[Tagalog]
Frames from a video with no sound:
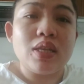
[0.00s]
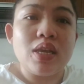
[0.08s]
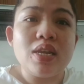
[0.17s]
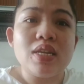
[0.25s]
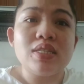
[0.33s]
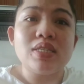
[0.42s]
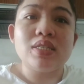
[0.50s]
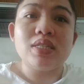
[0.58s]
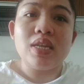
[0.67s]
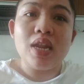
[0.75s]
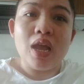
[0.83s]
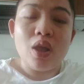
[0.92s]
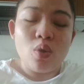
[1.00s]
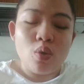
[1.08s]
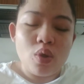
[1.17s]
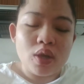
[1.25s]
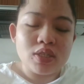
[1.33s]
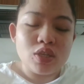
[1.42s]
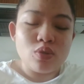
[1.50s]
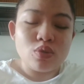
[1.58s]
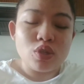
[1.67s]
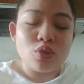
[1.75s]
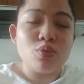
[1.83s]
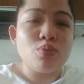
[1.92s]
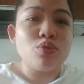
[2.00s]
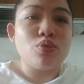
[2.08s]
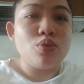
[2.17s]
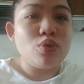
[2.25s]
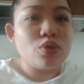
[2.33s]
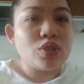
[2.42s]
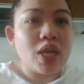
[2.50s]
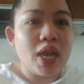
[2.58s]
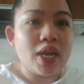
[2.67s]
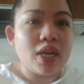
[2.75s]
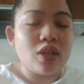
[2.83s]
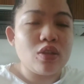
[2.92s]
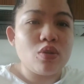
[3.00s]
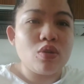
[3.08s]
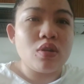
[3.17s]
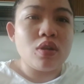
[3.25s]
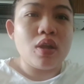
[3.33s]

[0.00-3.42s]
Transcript: inassist nila ako kasi yung sa tumutulong sa akin,